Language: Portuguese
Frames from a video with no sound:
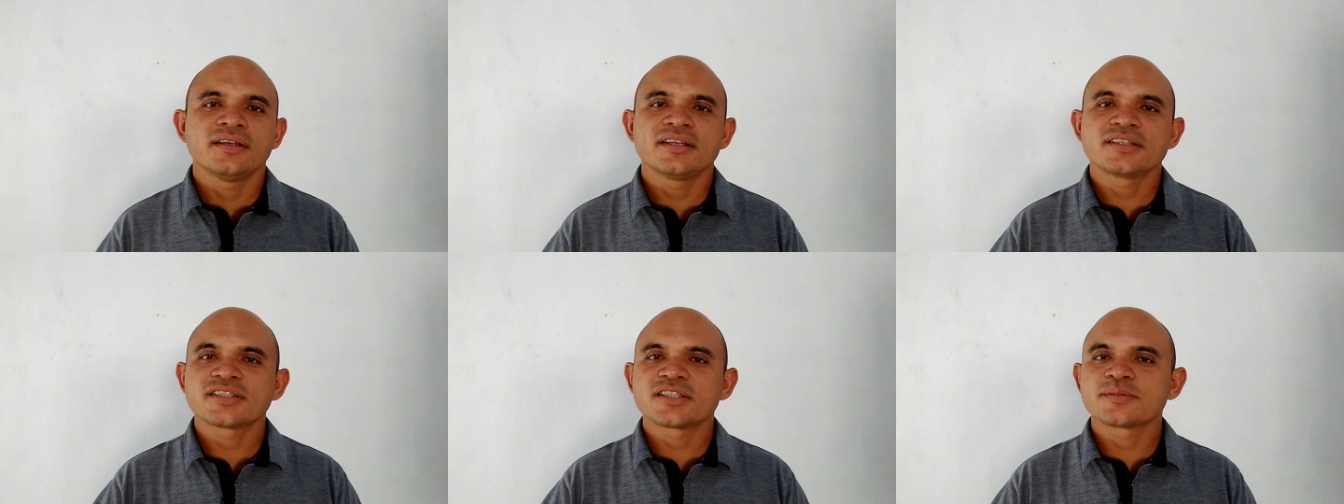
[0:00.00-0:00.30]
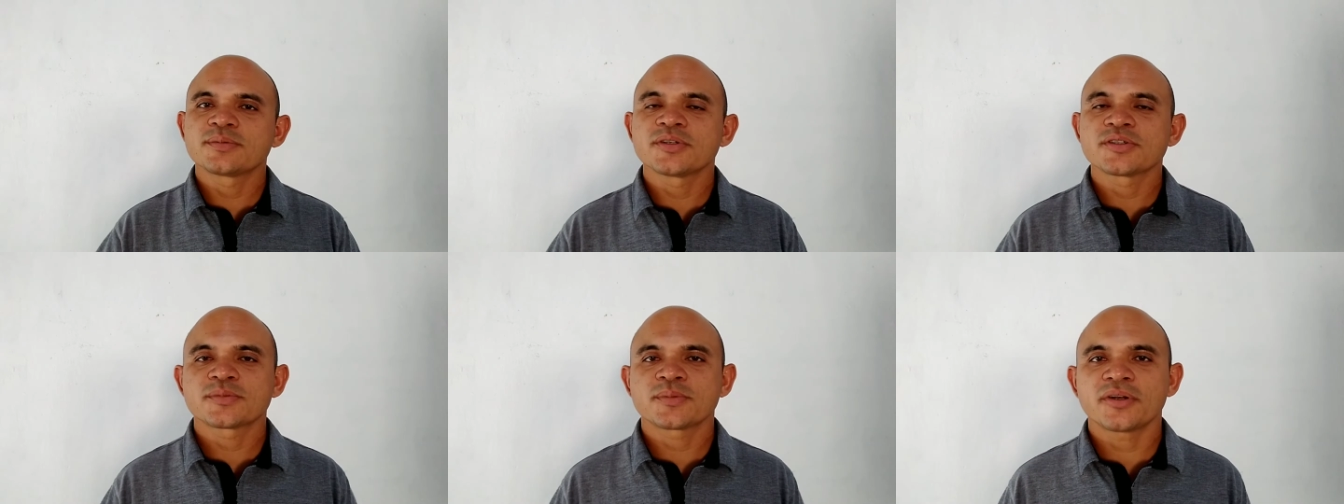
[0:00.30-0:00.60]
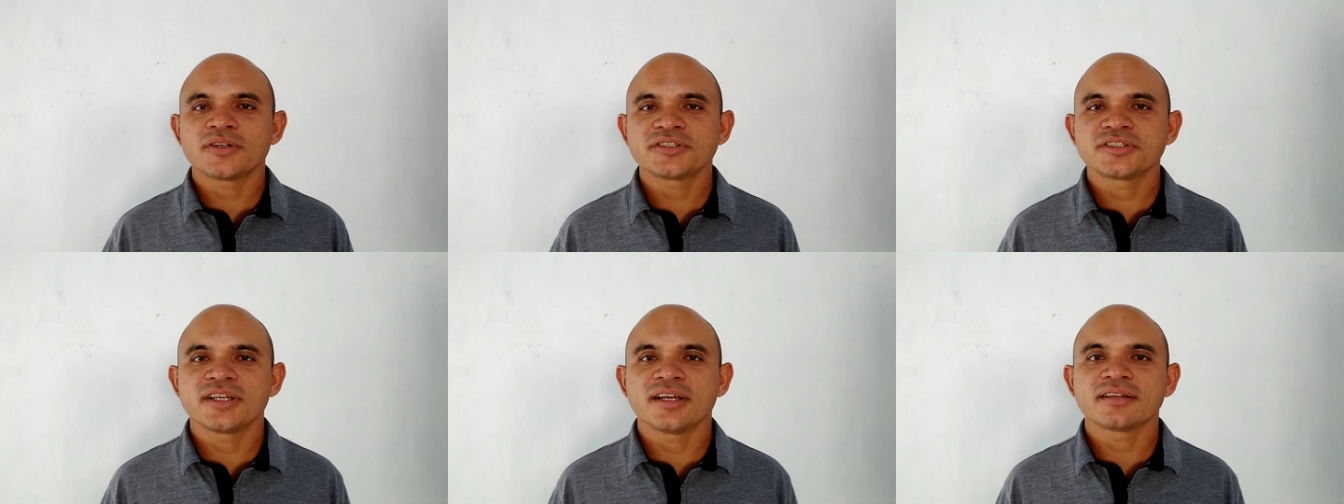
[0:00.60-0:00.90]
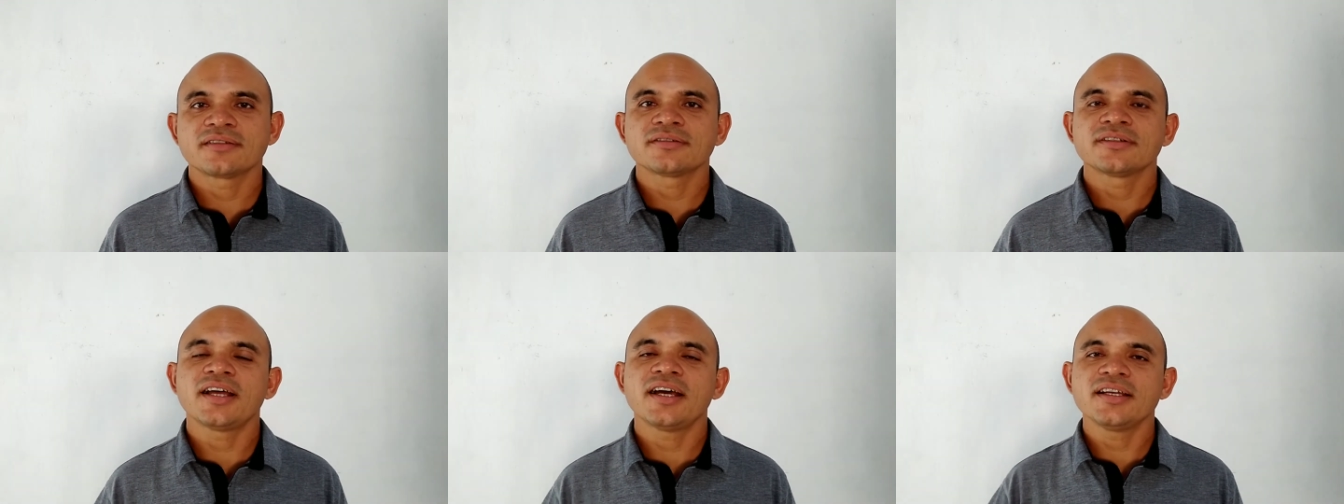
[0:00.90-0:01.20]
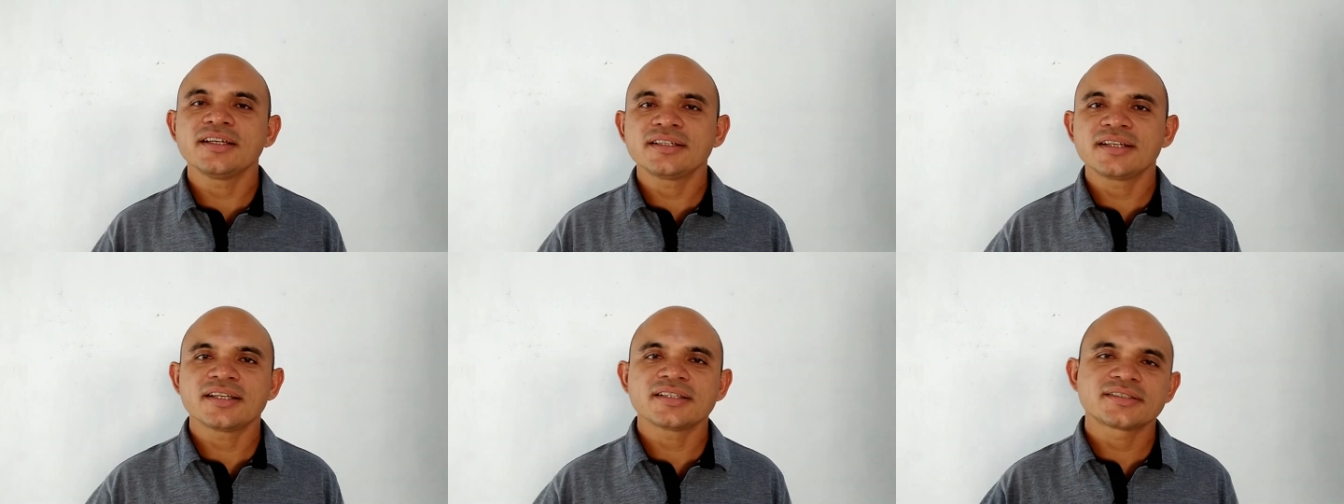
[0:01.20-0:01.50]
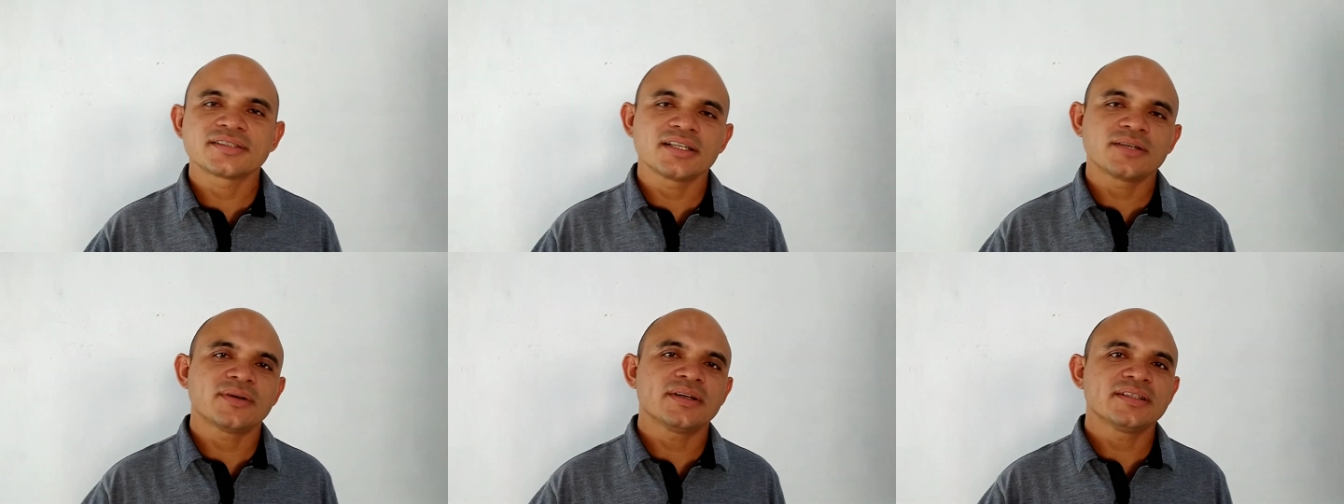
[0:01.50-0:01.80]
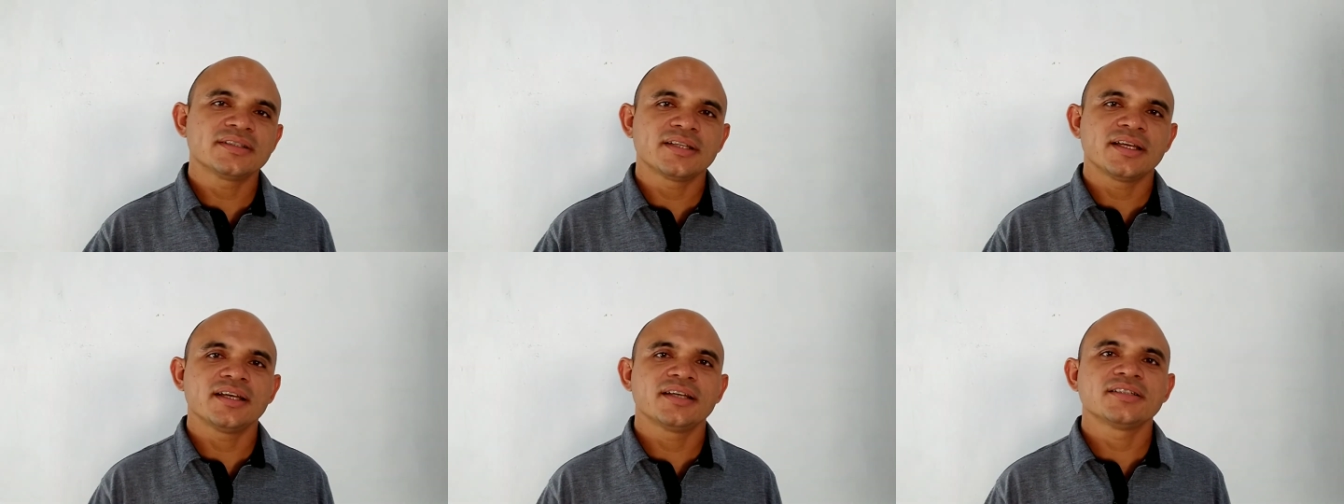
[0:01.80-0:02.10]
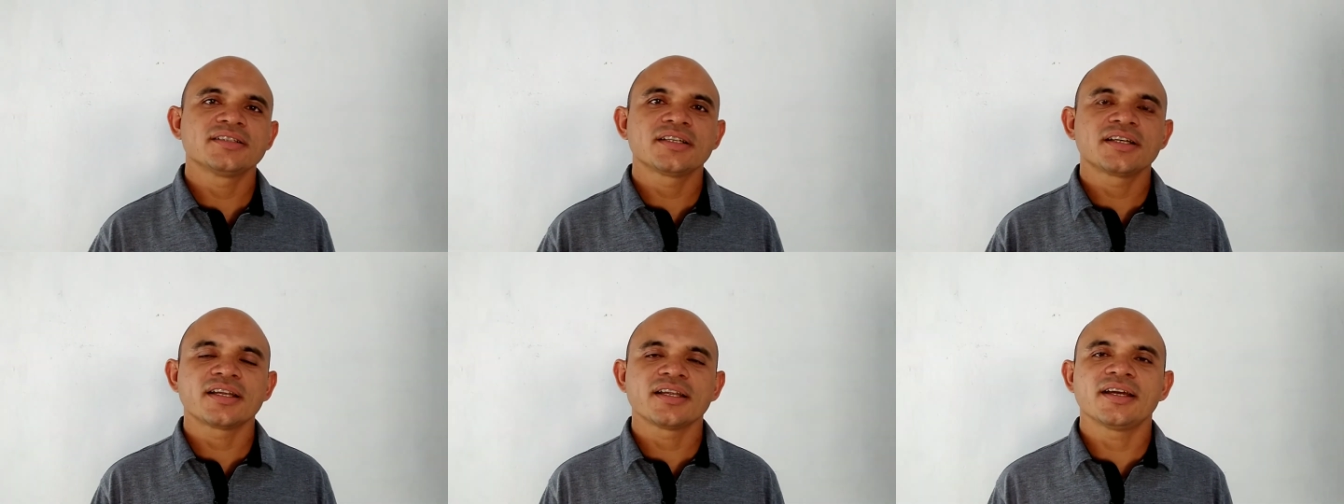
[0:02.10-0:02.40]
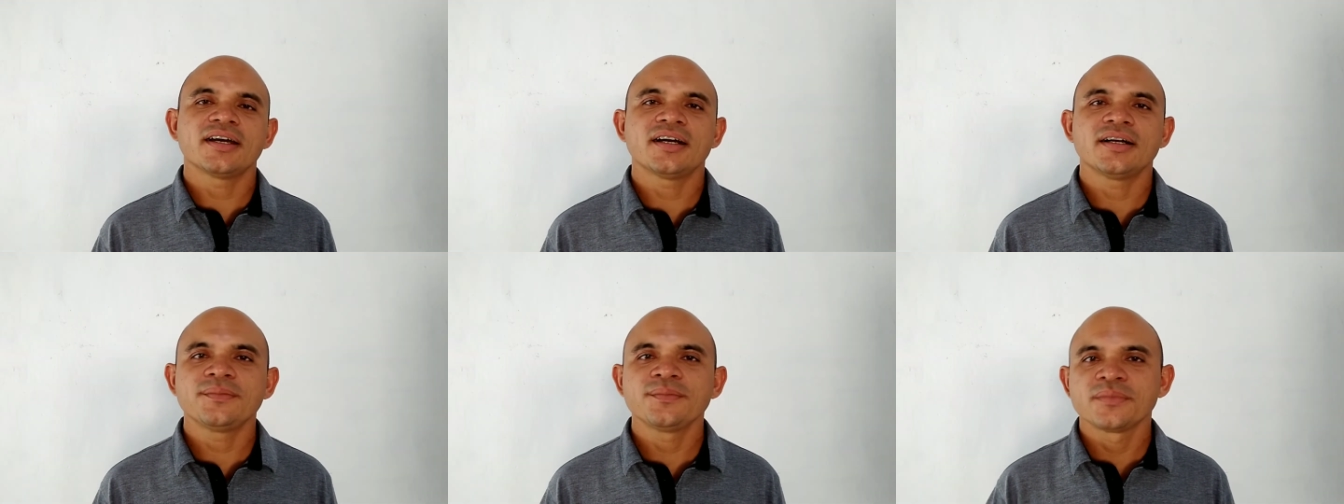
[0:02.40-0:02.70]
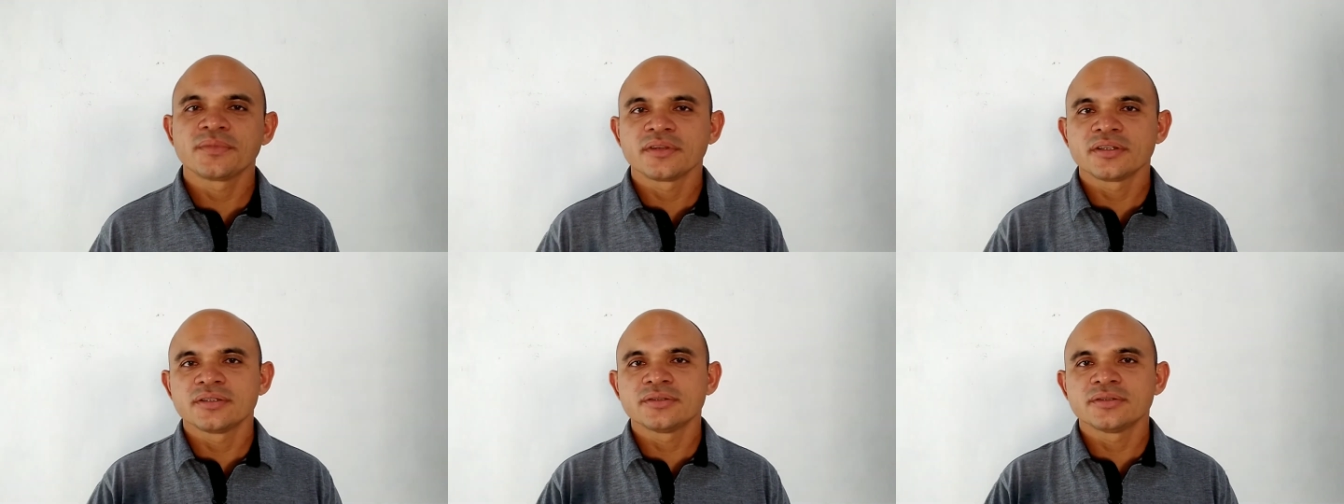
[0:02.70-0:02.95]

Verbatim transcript: esses meus projetos. Daí nasceu a ideia de criar